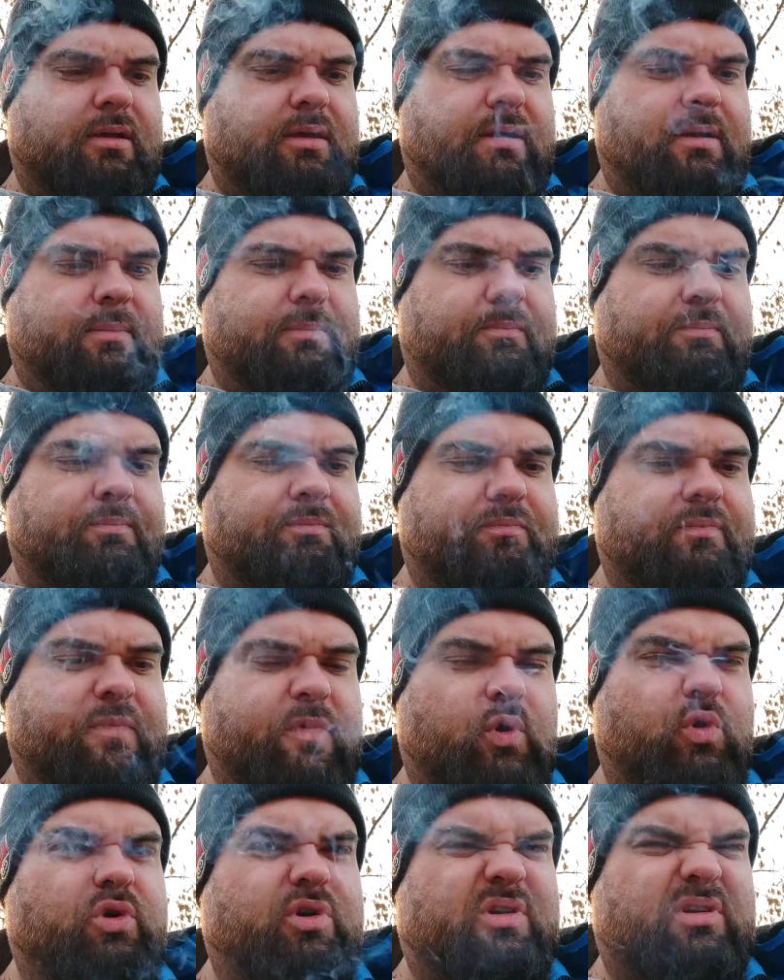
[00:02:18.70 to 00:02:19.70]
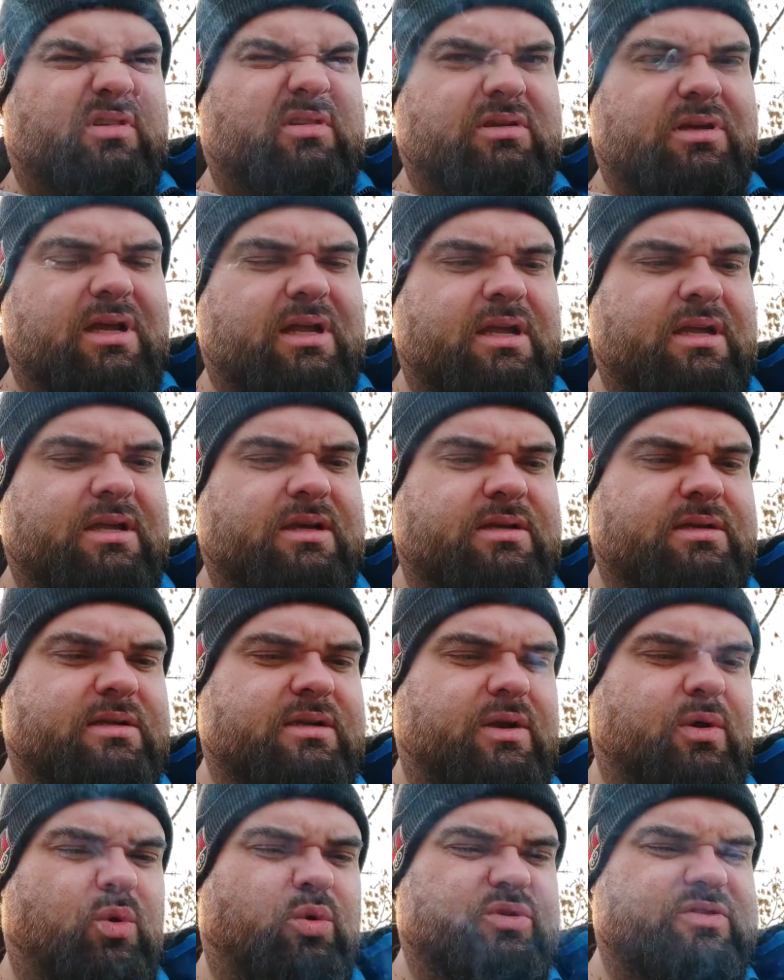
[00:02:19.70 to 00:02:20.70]
ähm, doch einen
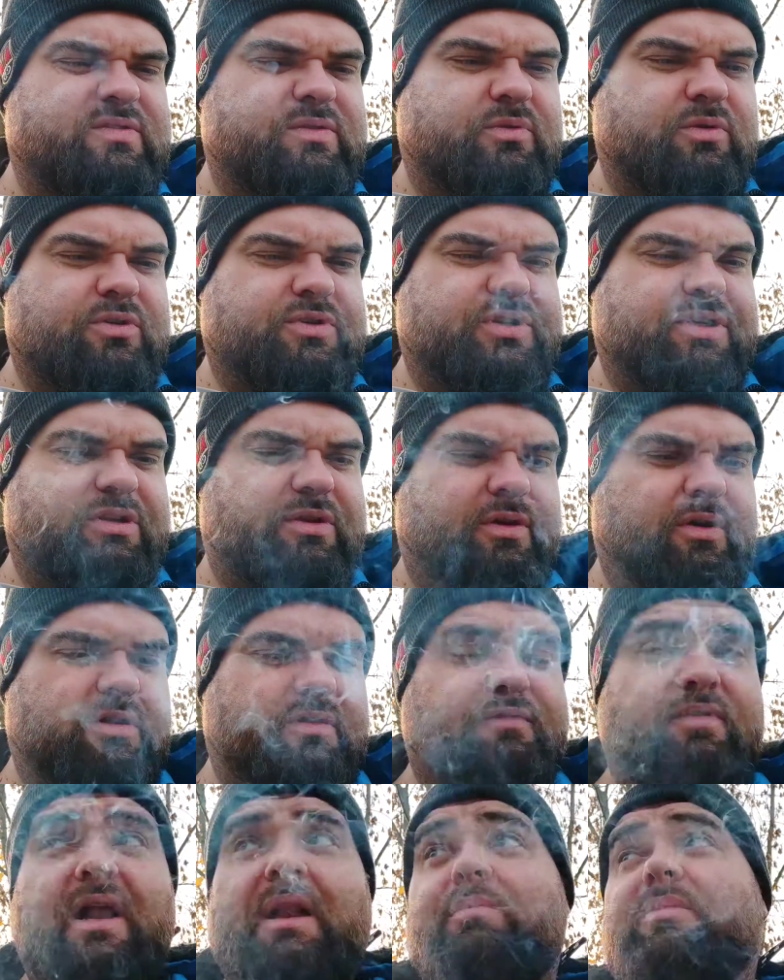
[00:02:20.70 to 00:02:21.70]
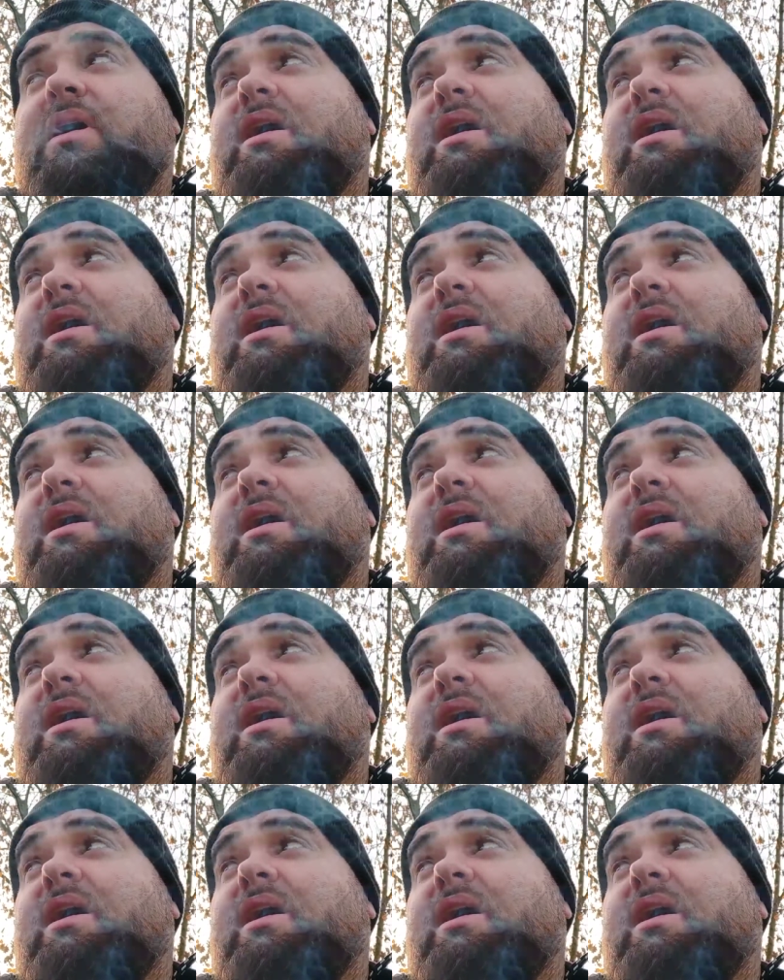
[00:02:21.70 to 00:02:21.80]
großen Unterschied hört. Vor allem